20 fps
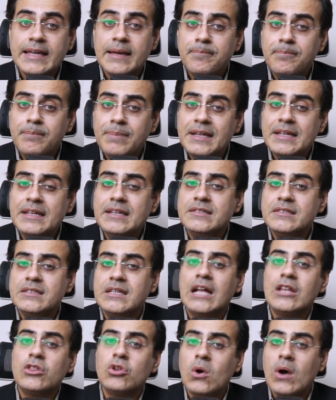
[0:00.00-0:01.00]
कि प्लीज़
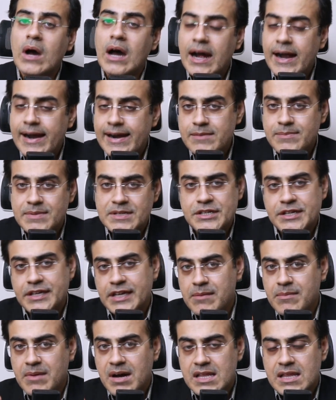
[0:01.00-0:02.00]
रात को आठ बजे
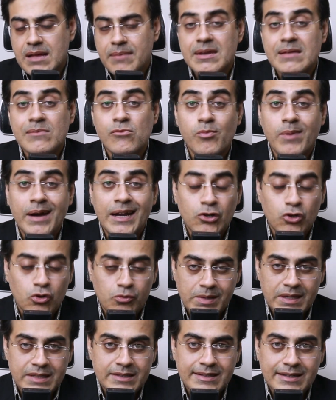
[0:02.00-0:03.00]
के बाद अपने मोबाइल को
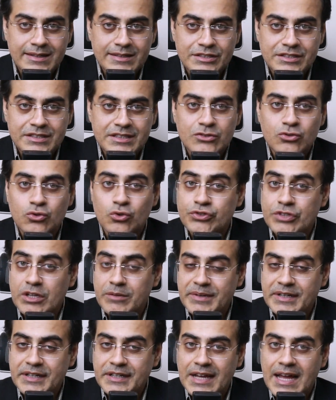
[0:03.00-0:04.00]
बंद कर दीजिए सोशल
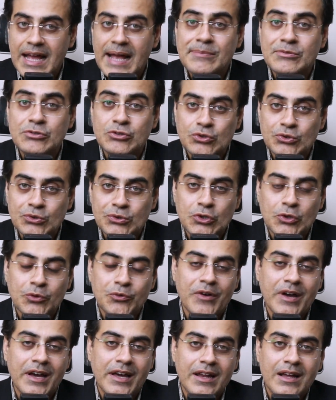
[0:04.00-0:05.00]
मीडिया ऐप्स यूट्यूब
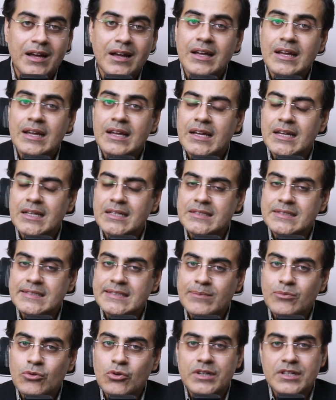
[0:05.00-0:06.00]
वगैरह इन
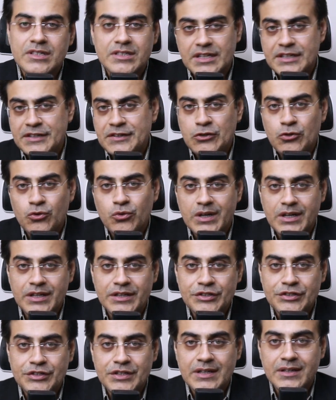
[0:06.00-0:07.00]
सब को डिसकन्टिन्यू कर
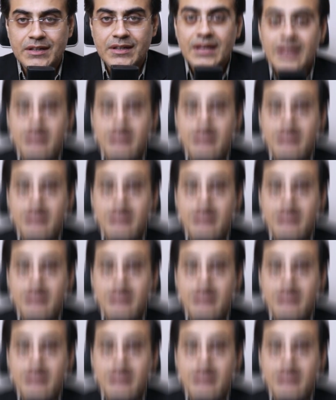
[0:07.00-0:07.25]
दीजिए